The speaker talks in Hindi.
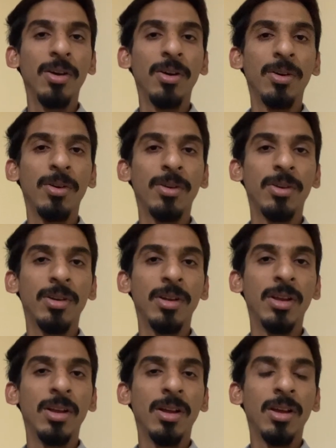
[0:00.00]
और
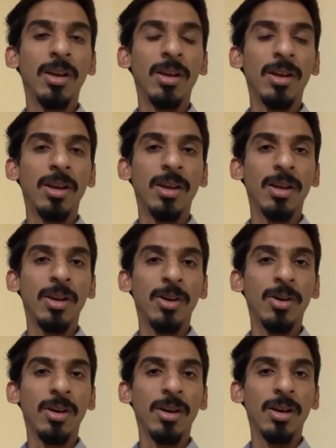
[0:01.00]

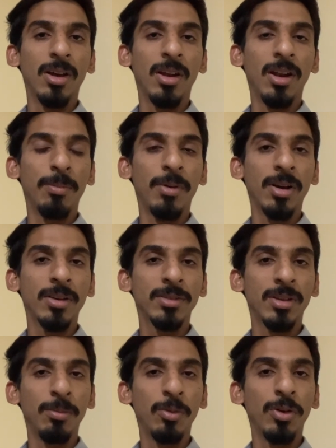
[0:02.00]
अल्लाह पाक
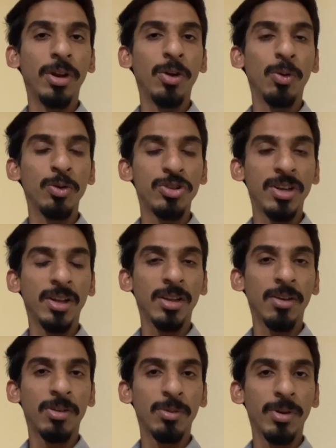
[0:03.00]
सबको ढेरों खुशियाँ ता
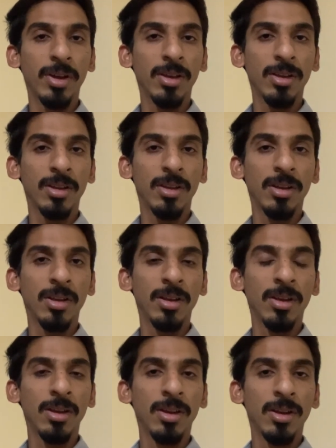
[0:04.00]
फरमाए
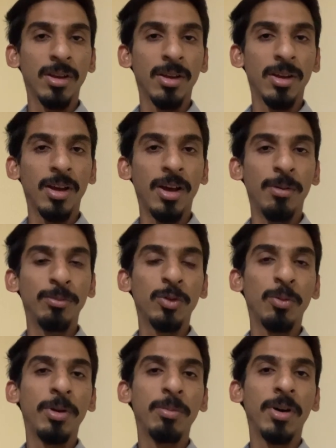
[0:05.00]
हम
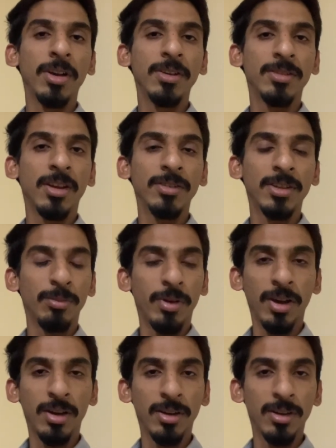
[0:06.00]
तो फिर पाकिस्तान से
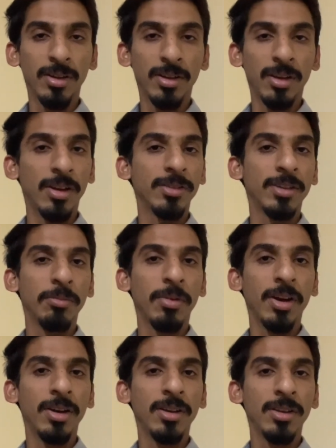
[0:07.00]
बाहर घर से
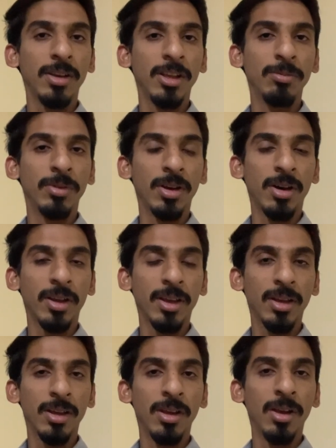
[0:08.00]
बाहर ईद मना रहे
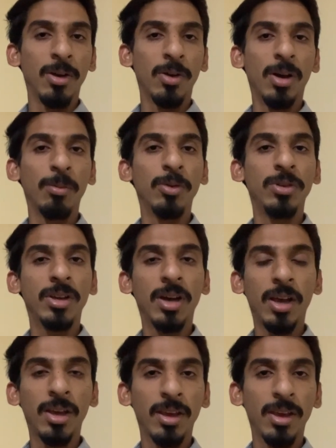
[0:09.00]
हैं और आपको
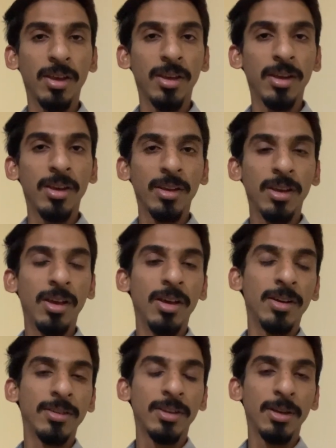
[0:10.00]
दिखाएंगे कि
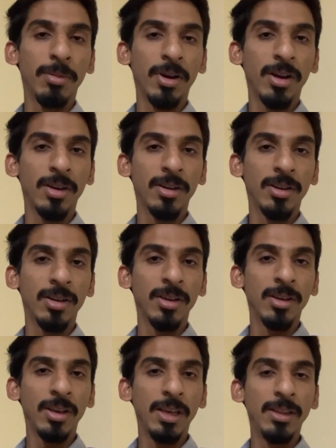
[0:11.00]
घर से बाहर
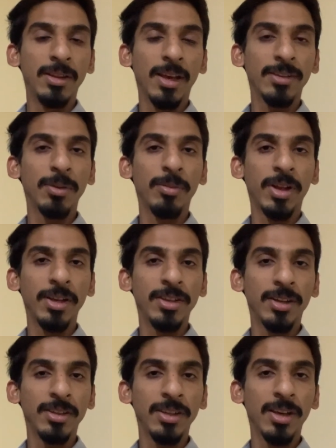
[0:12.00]
ईद कैसे मनाई
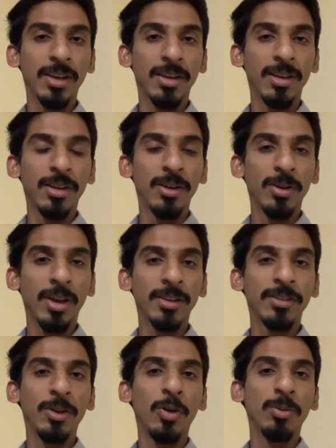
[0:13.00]
जाती है
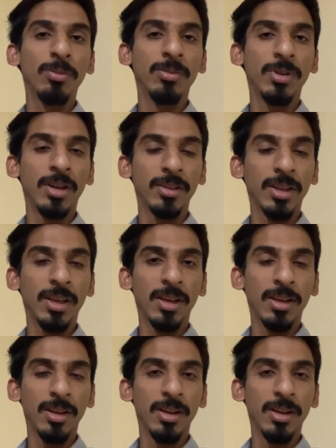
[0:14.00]
कैसे लोग मनाते हैं